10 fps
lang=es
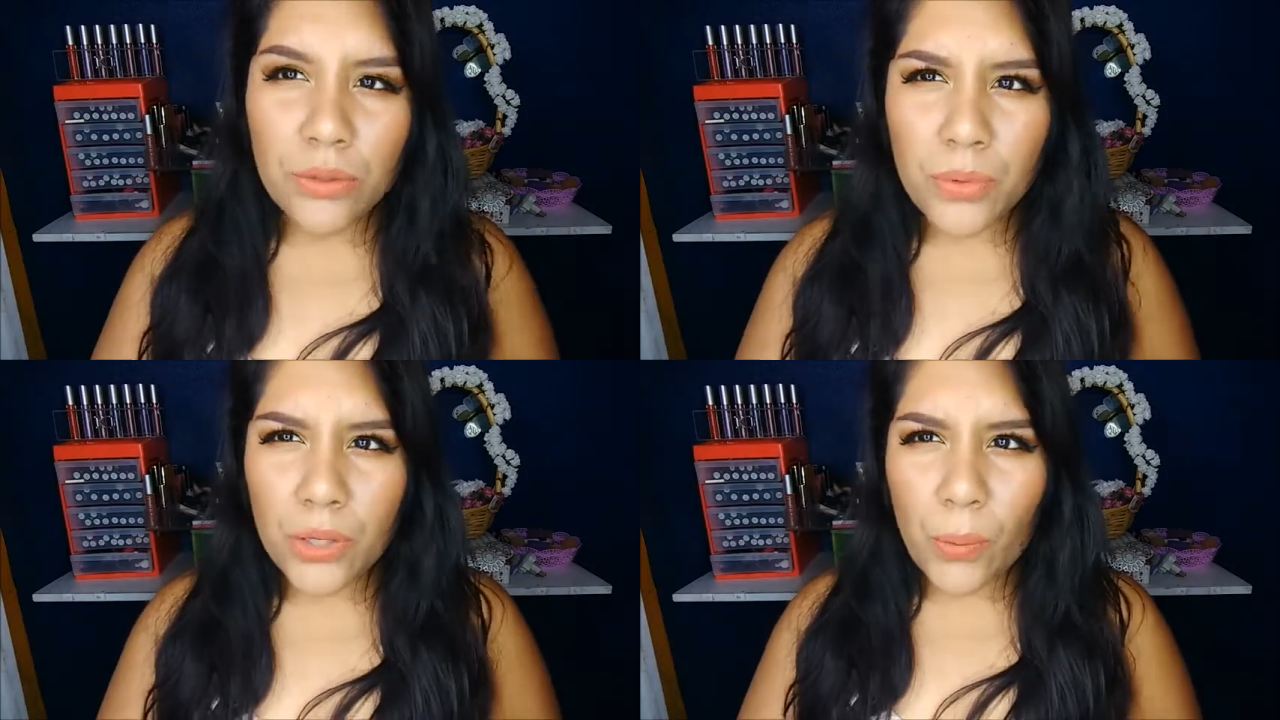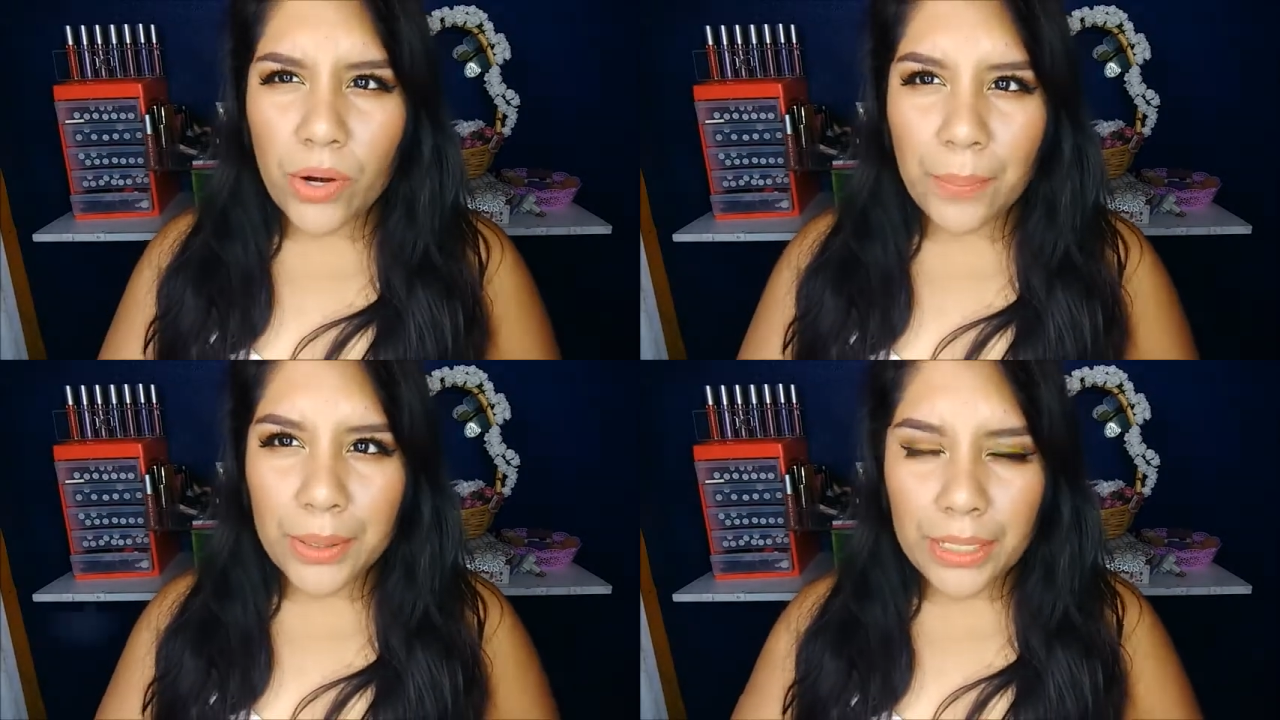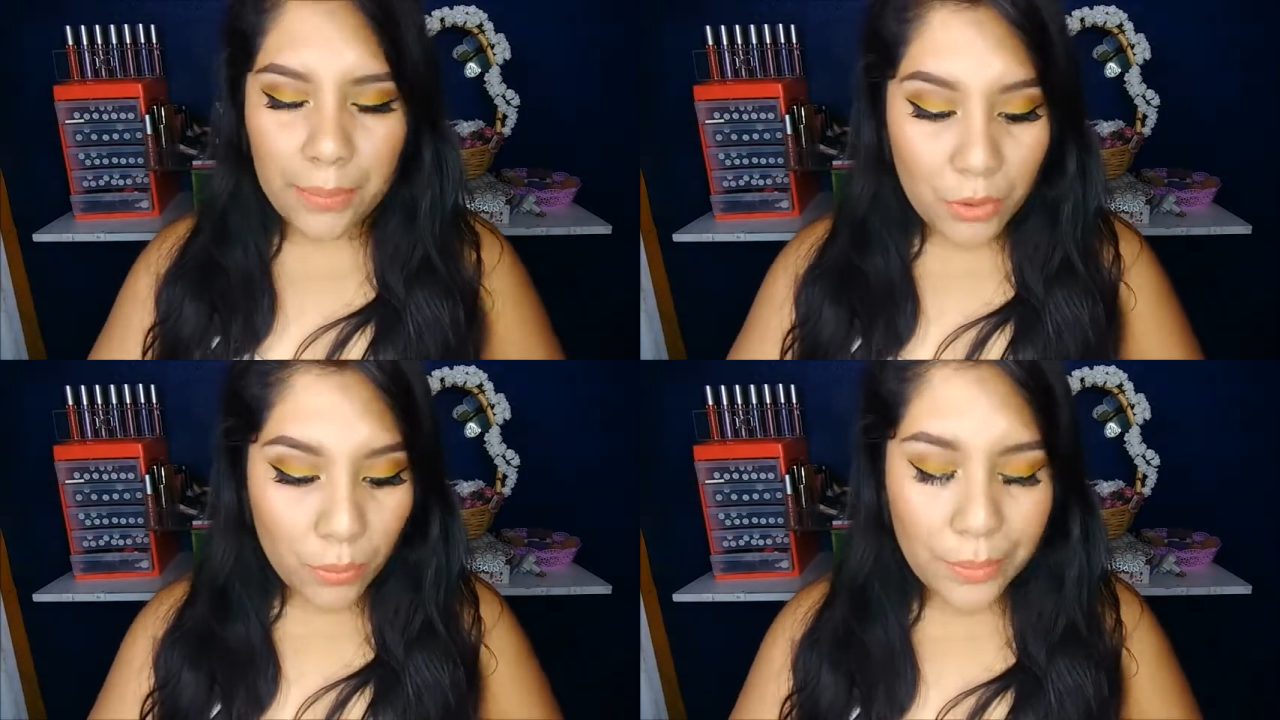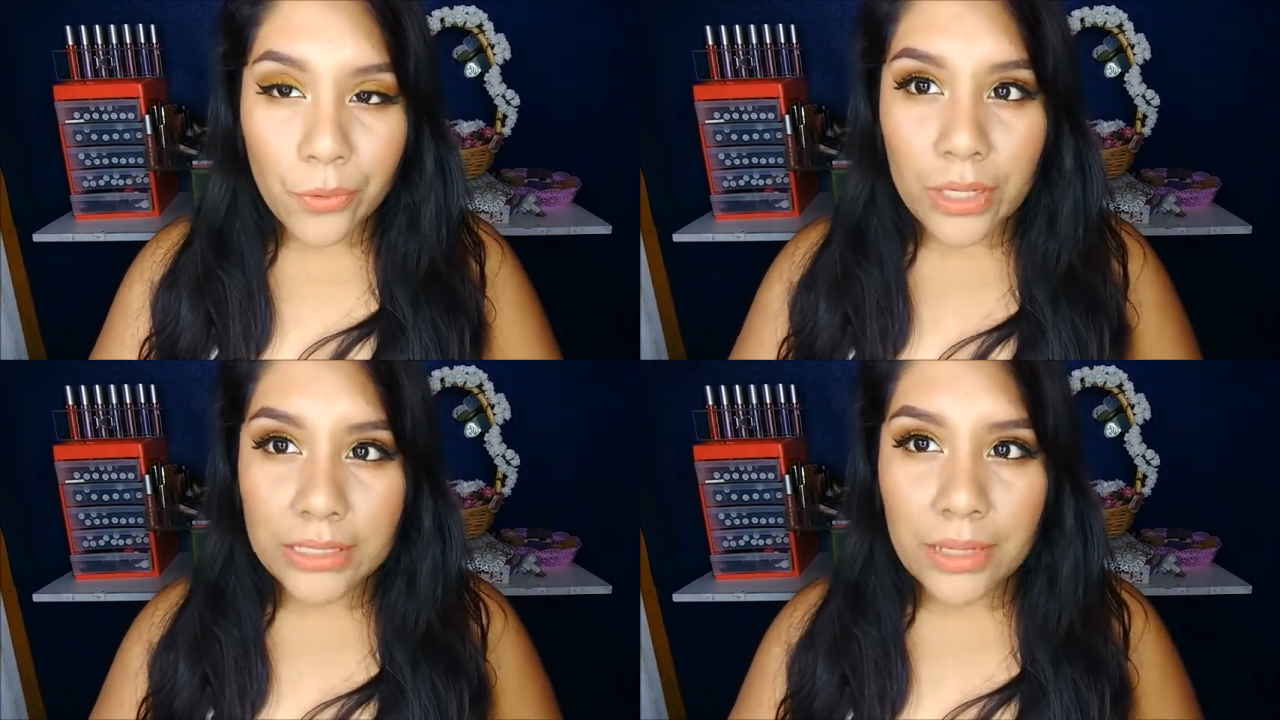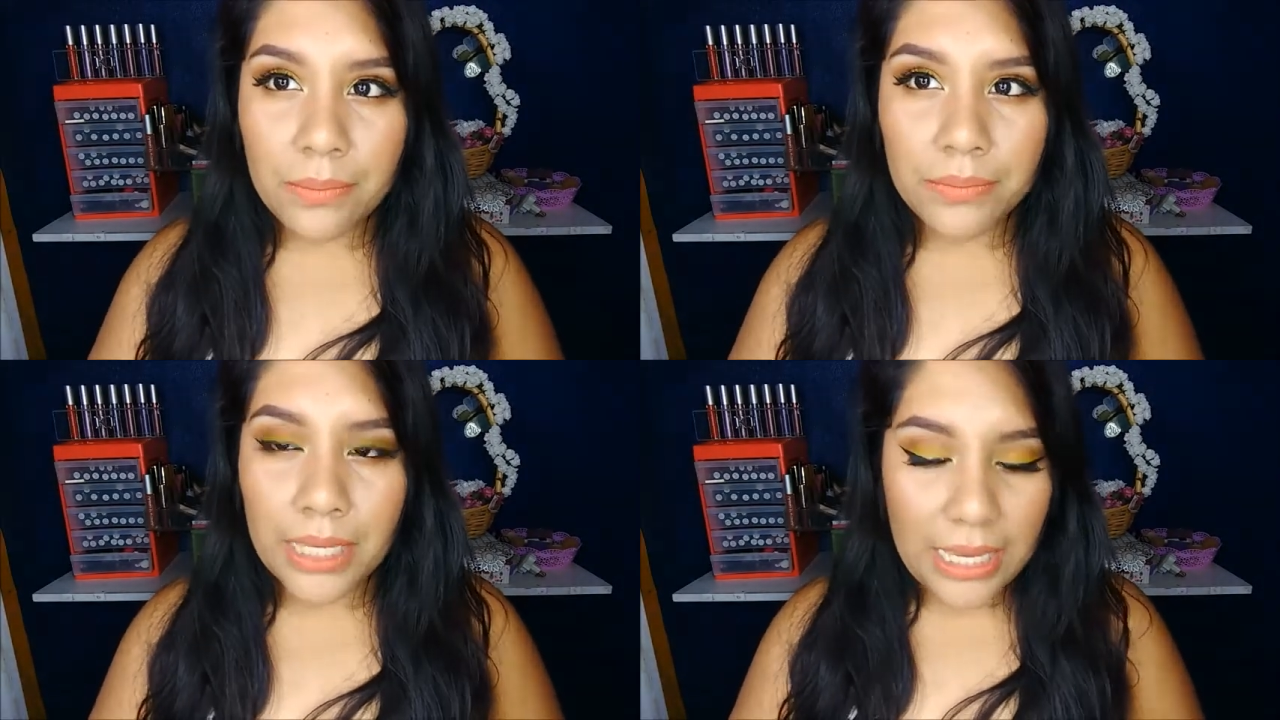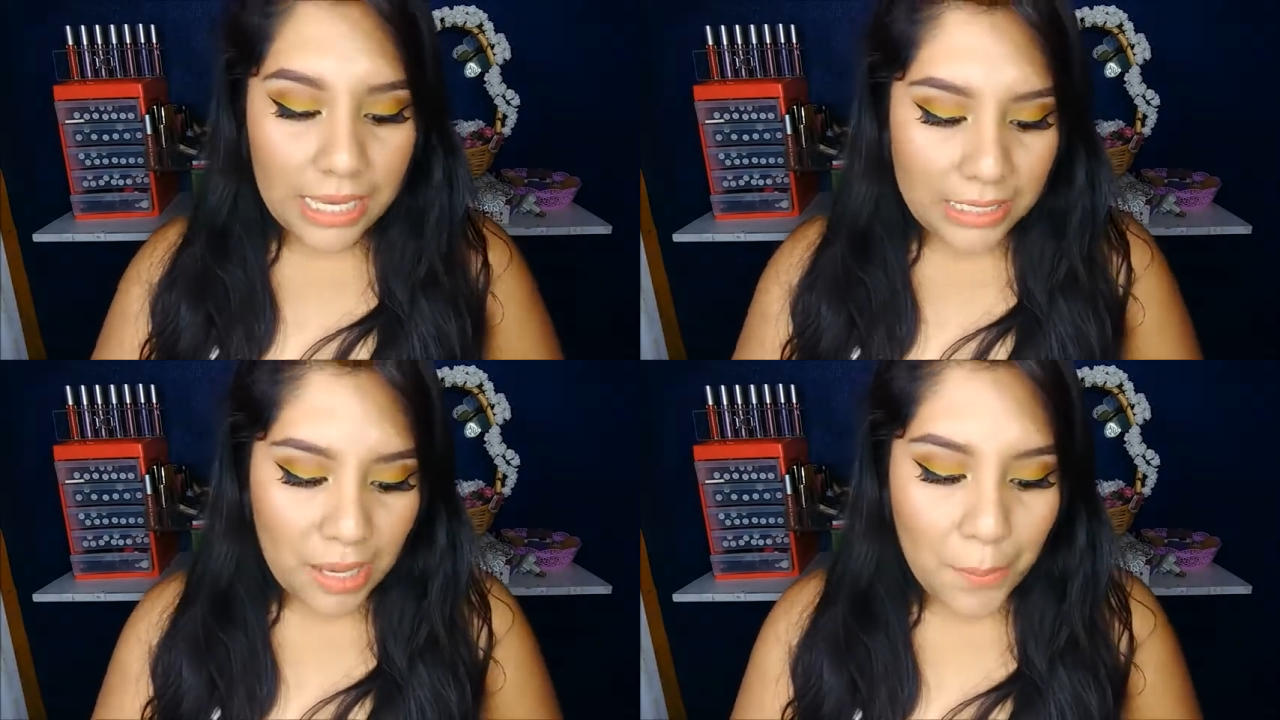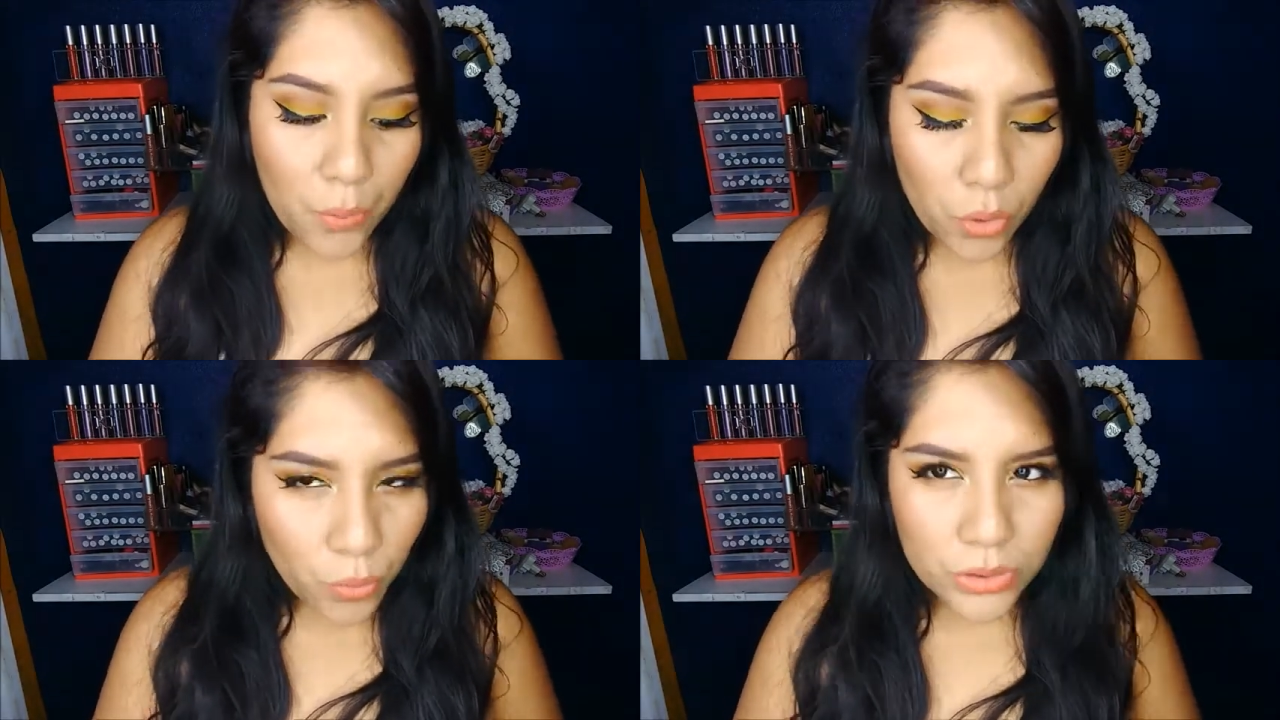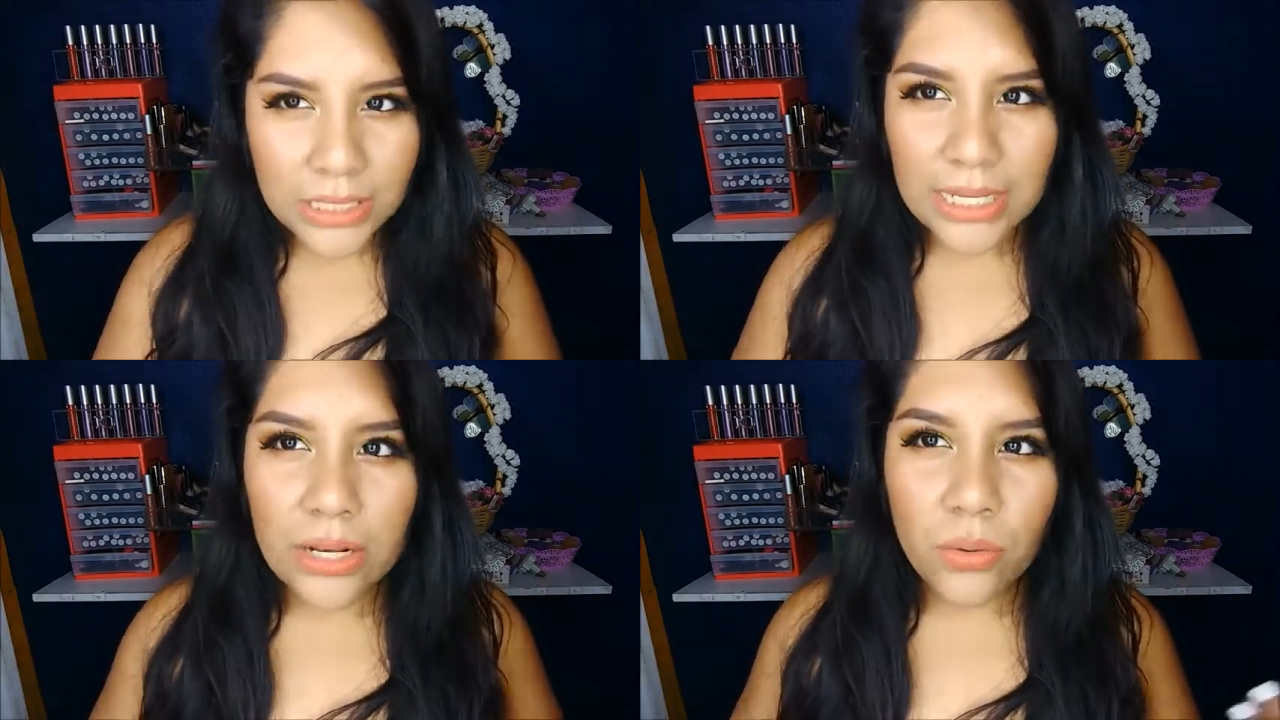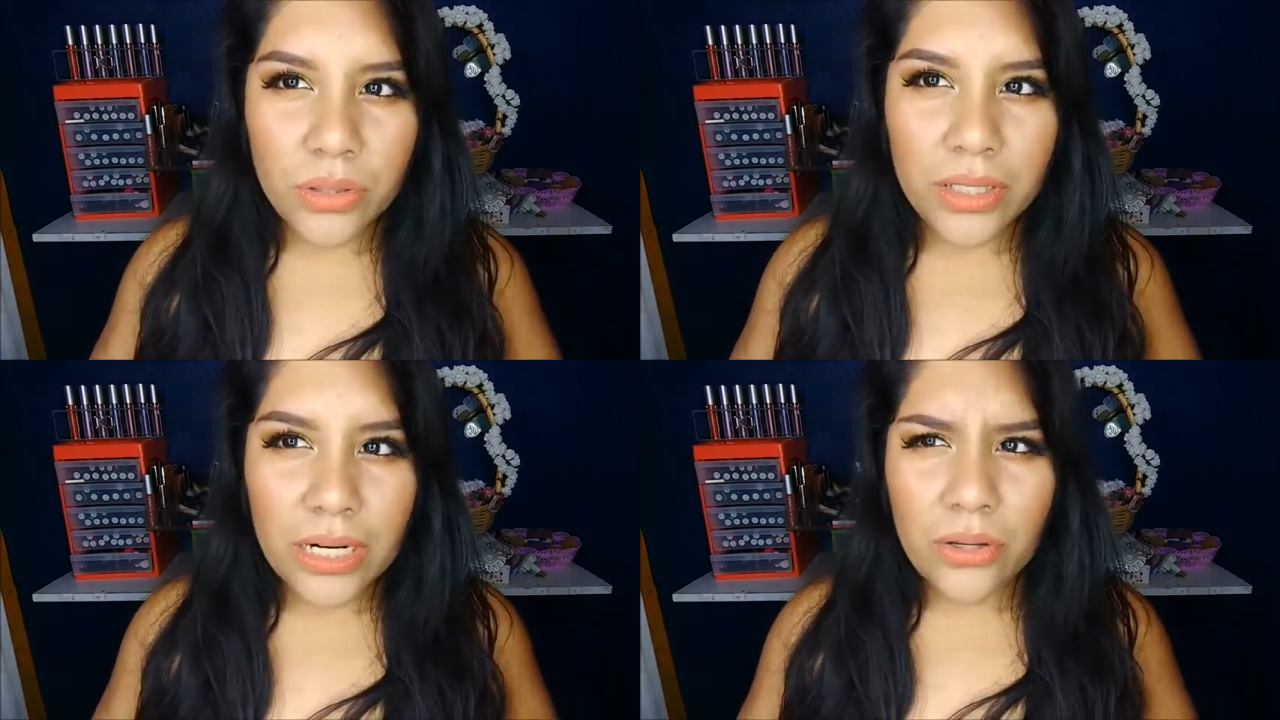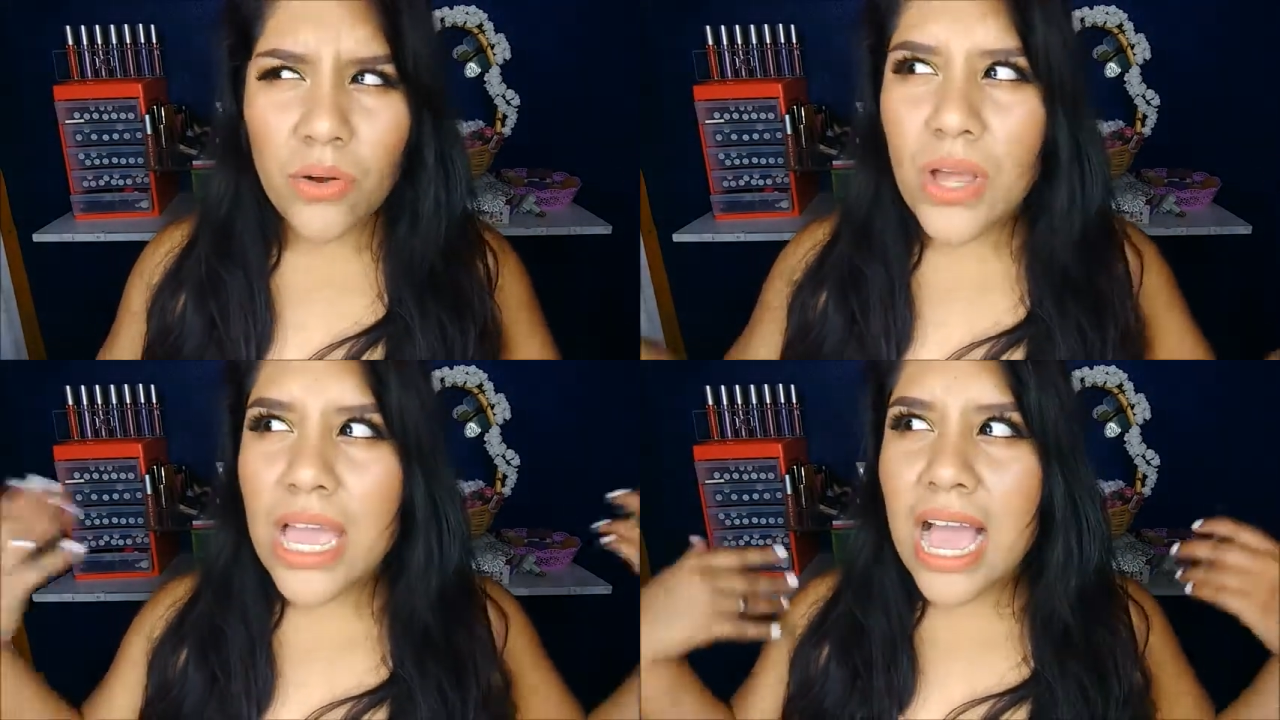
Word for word: como les voy a repetir, a mí no me molesta que sean pulvosas, al contrario,